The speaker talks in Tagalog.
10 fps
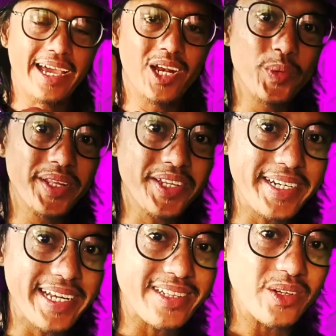Hello
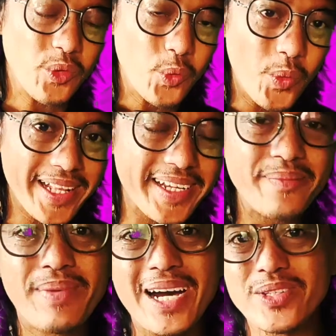Internet!
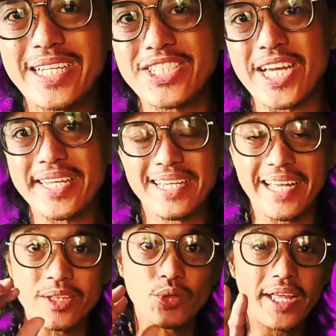Welcome back to the channel
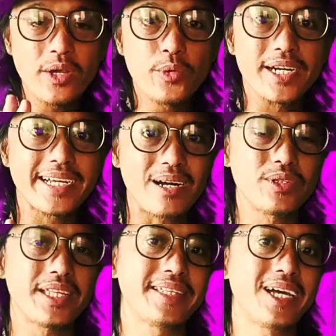and today we're
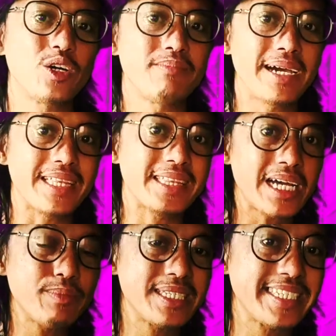counting down my
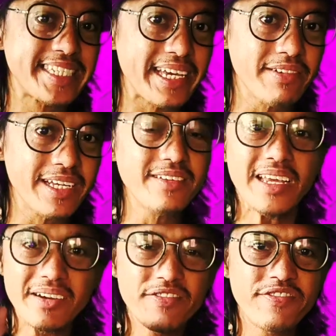top 7
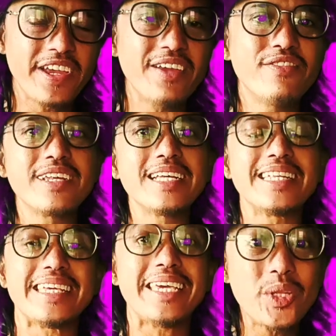favorite
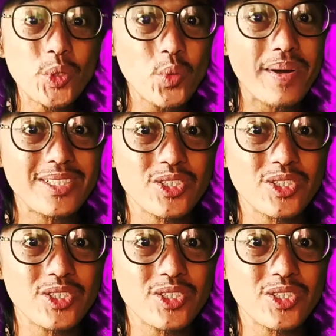inuman